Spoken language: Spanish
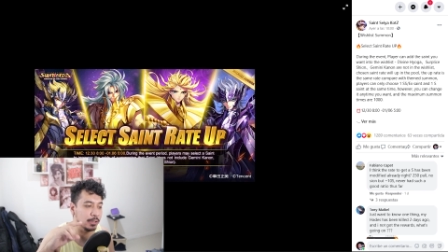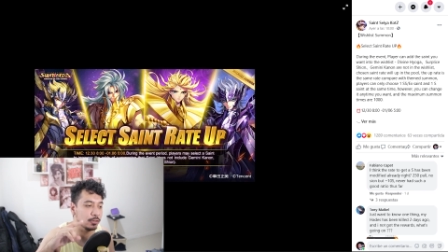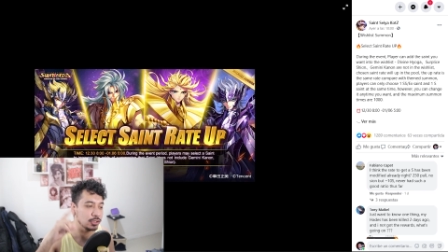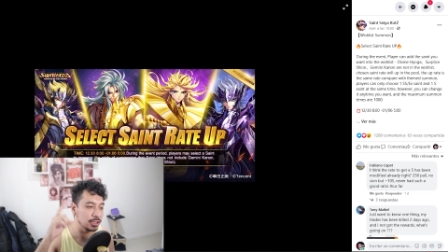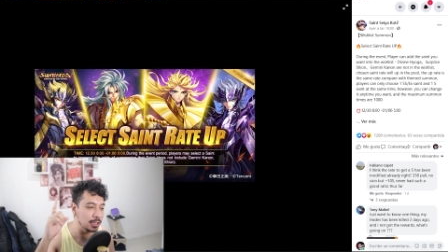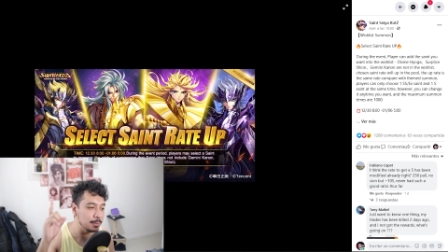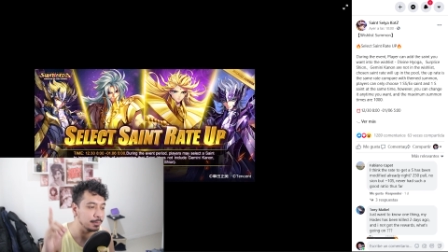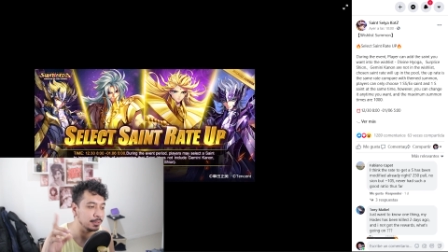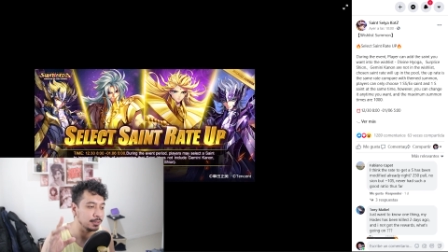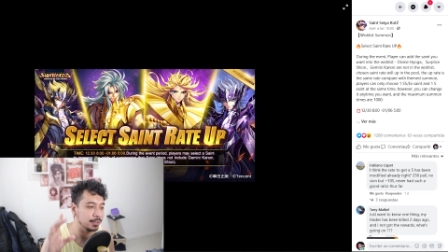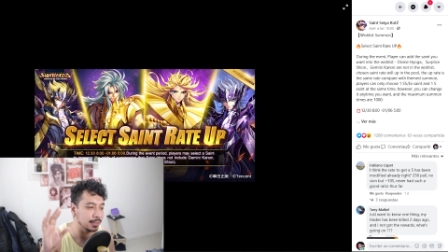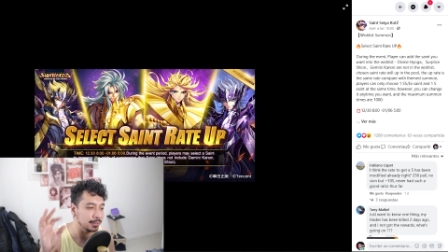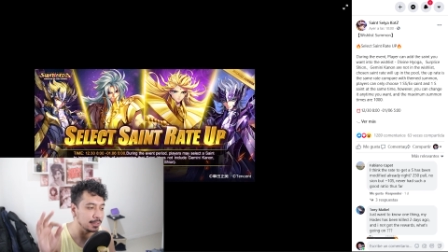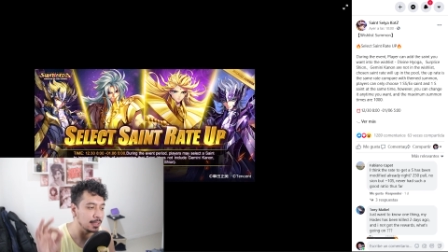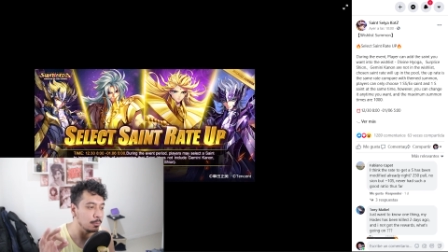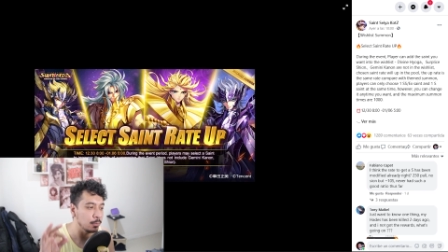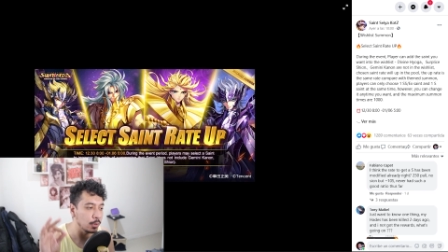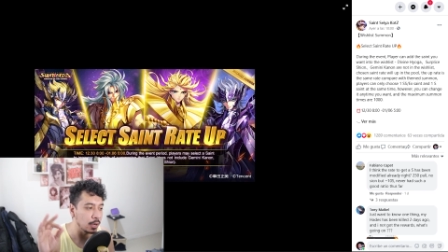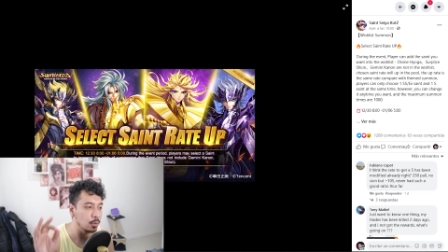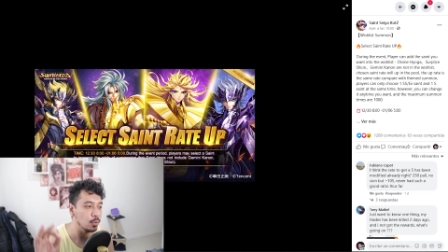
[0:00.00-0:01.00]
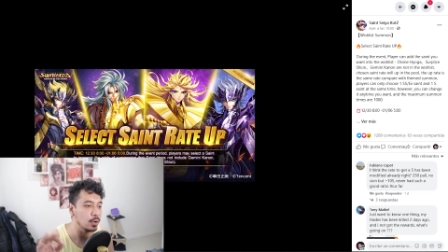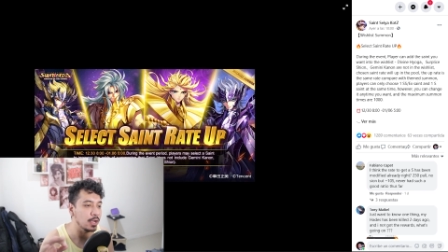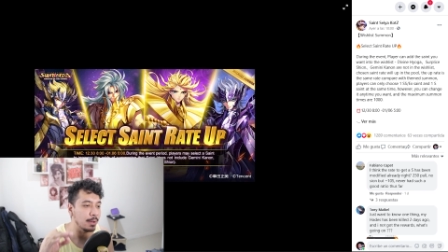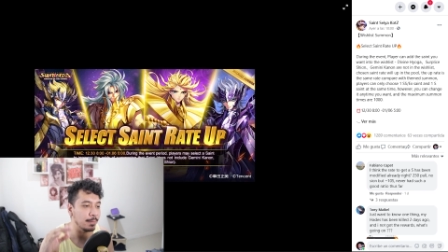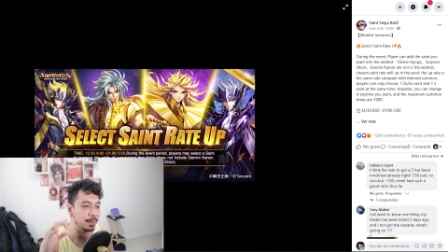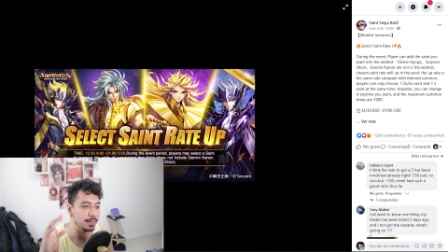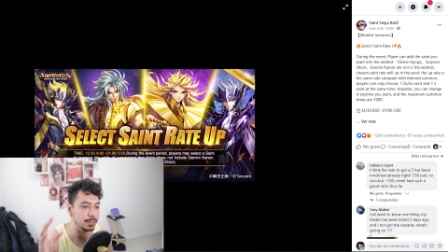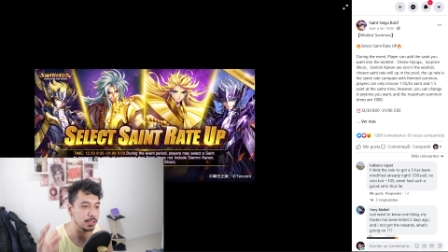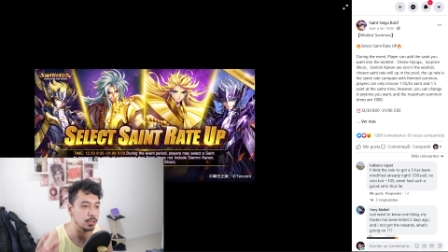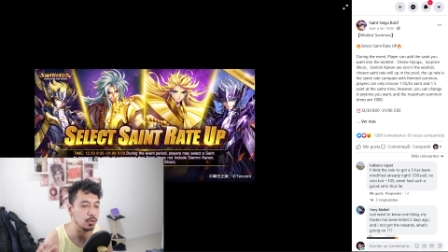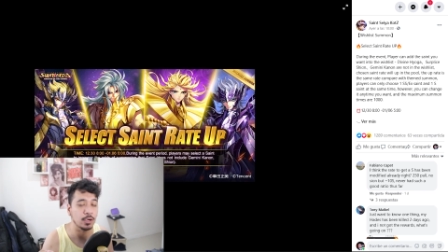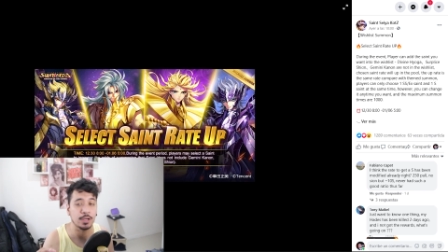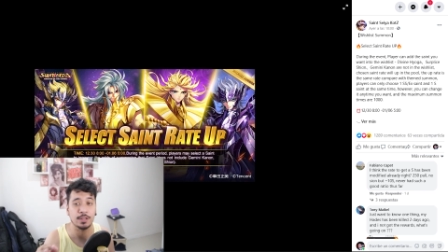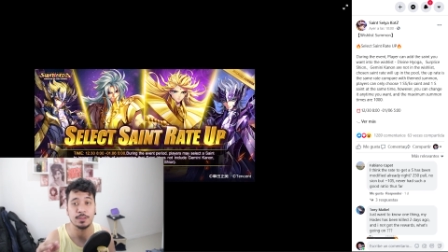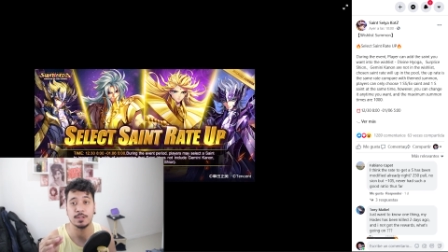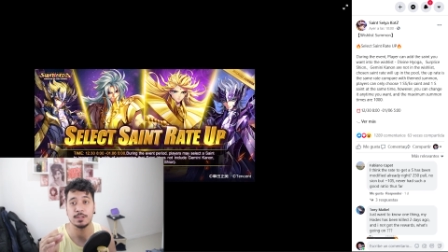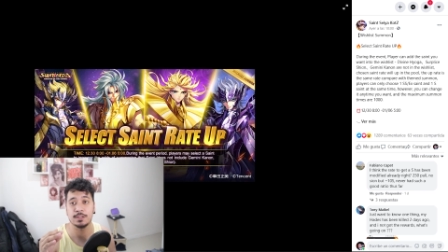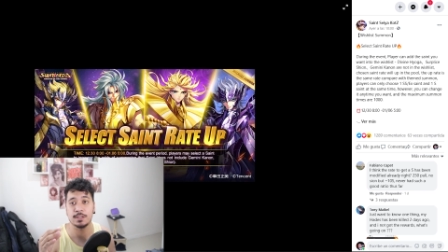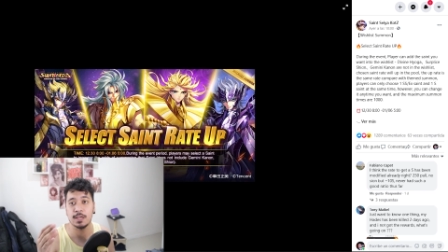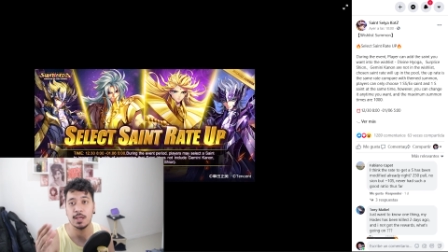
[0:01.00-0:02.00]
Pero siempre trata de buscar un caballero
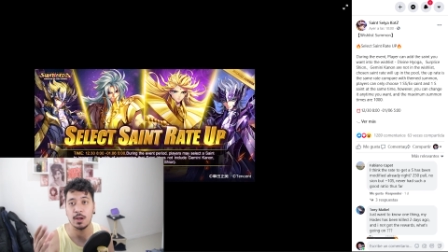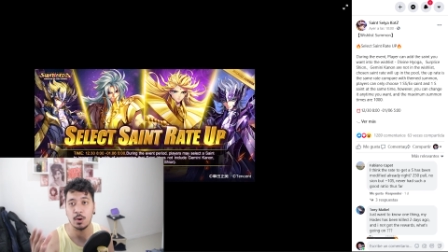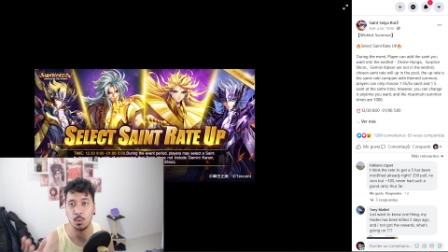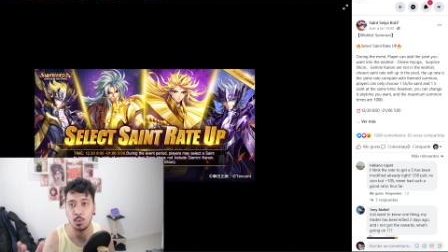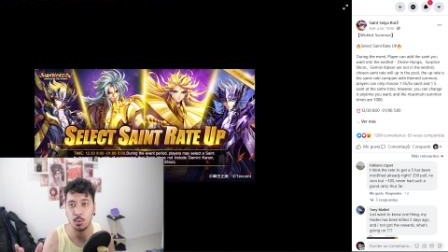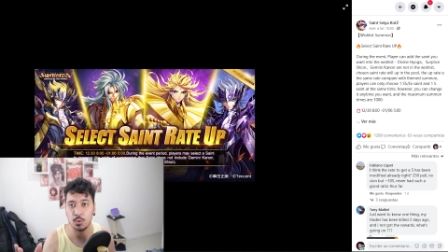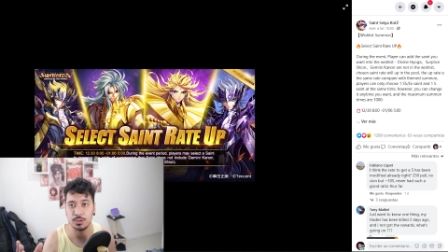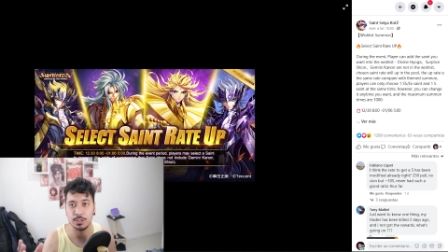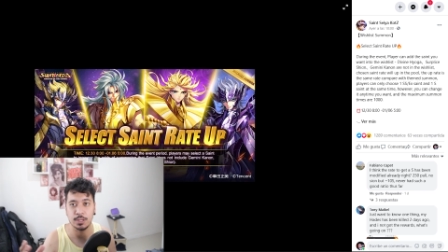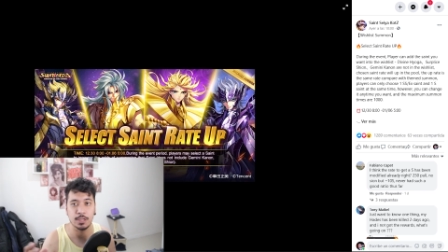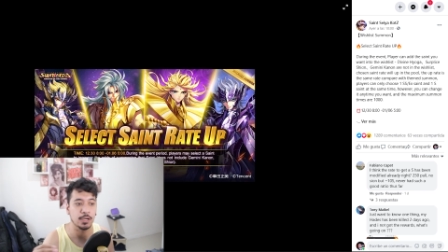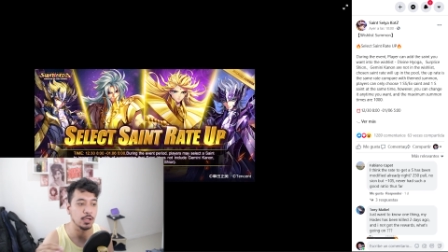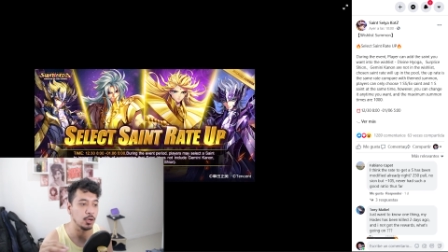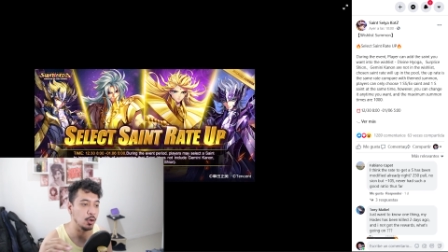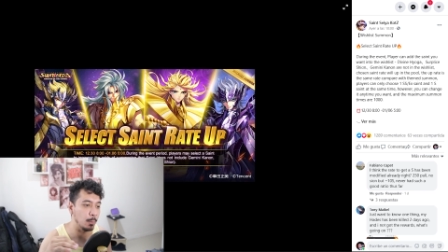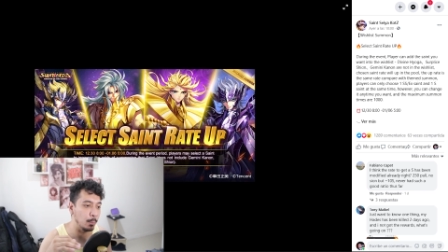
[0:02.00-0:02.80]
que que te sea útil,